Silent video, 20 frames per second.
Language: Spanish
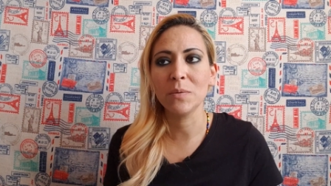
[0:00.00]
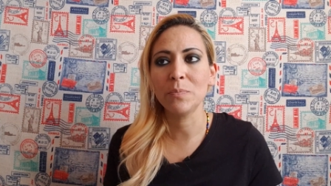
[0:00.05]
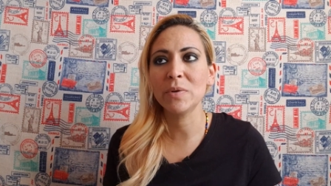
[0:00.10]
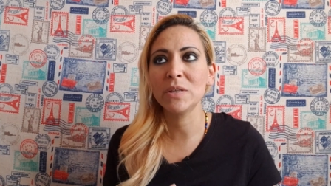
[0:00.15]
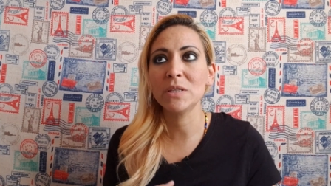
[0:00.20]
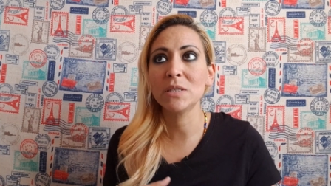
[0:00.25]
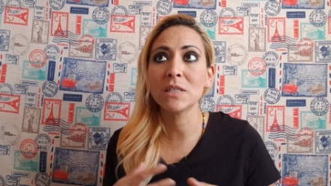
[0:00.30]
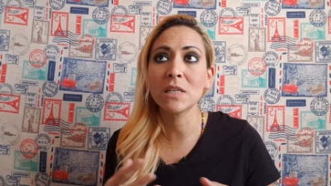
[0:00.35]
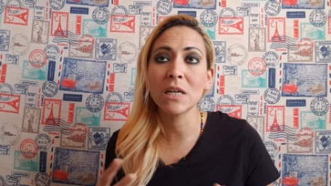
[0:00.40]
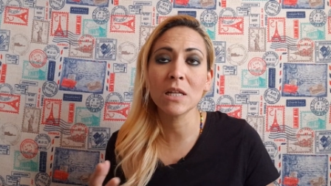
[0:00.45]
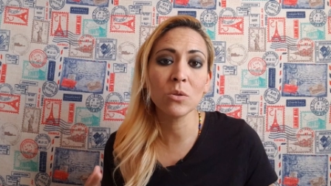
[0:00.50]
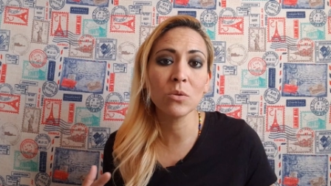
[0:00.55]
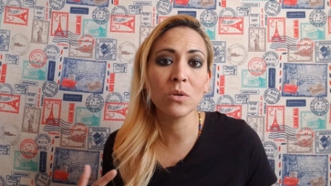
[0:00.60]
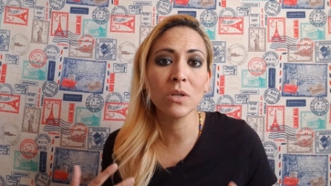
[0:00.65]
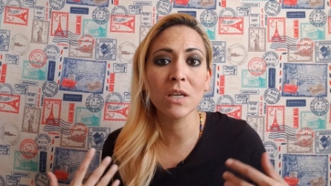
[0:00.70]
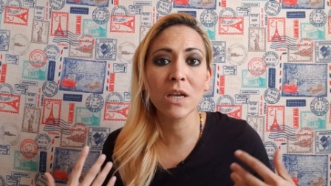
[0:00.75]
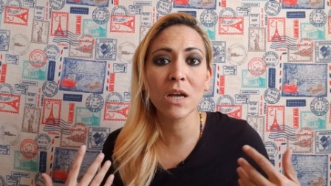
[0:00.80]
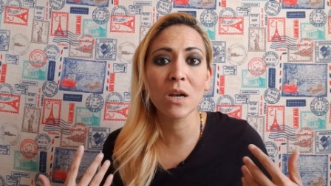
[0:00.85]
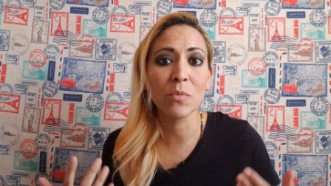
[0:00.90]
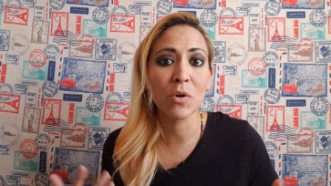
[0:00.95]
pensando
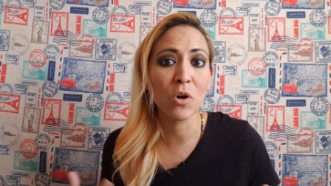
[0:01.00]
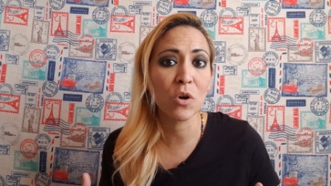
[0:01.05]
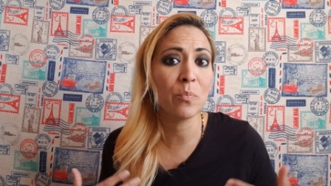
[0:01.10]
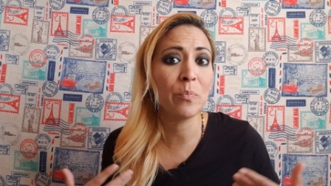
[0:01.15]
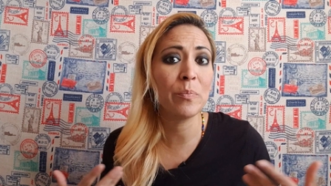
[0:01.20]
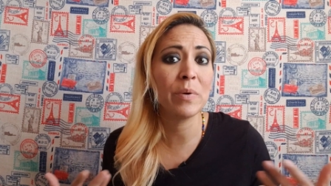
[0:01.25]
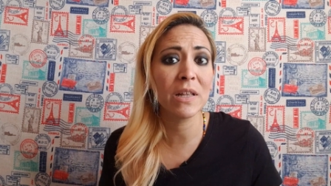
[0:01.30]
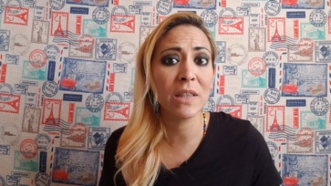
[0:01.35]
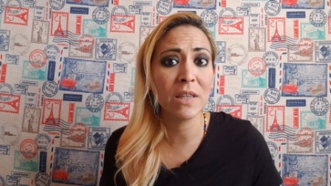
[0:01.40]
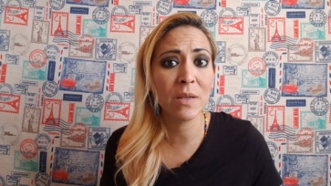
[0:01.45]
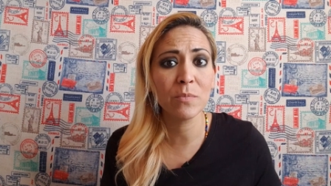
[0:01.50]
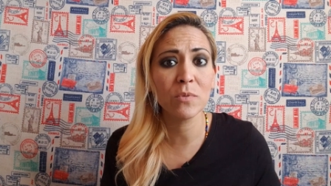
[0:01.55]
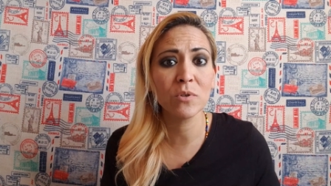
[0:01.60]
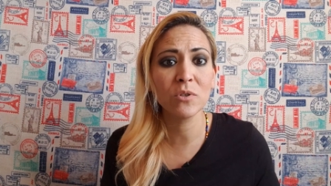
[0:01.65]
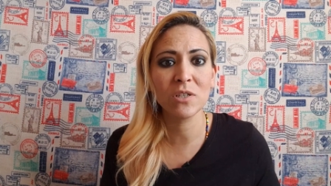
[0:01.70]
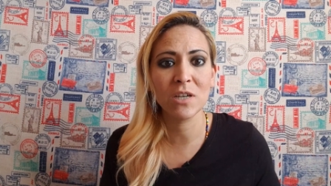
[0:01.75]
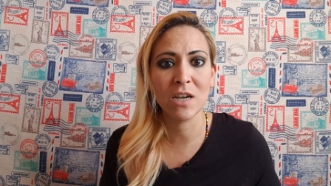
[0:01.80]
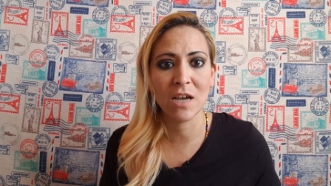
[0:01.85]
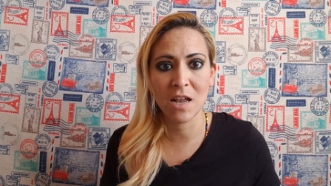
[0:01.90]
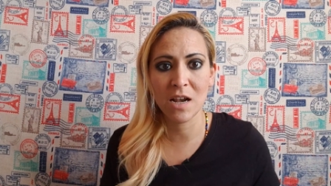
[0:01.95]
en que a lo mejor
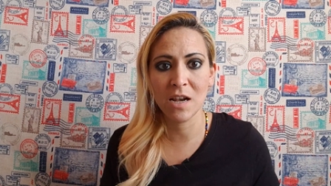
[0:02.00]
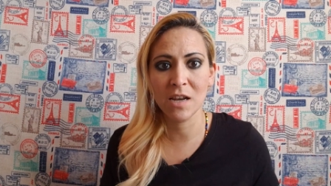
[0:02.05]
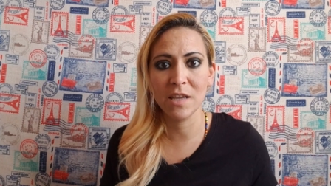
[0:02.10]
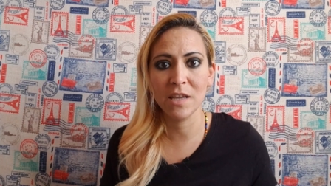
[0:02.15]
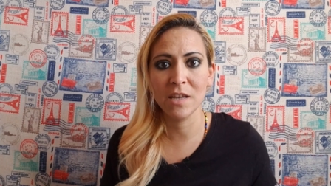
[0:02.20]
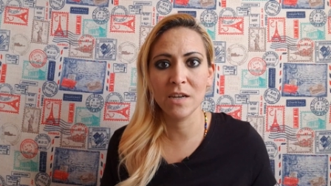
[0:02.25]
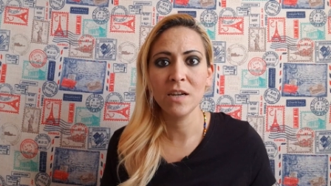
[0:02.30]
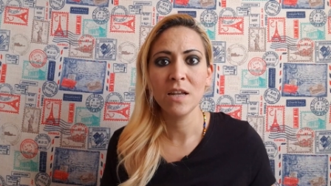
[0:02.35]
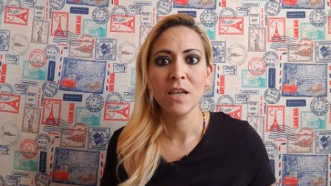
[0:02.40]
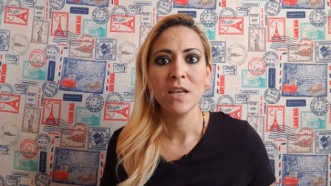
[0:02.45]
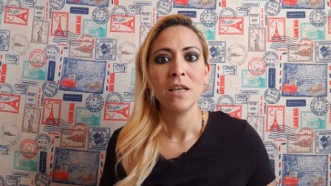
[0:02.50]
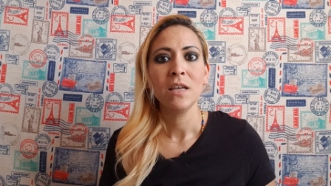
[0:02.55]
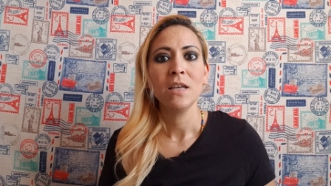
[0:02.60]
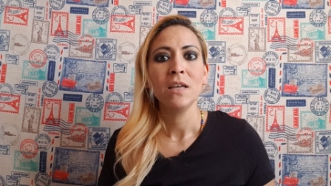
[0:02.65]
perdimos a alguien,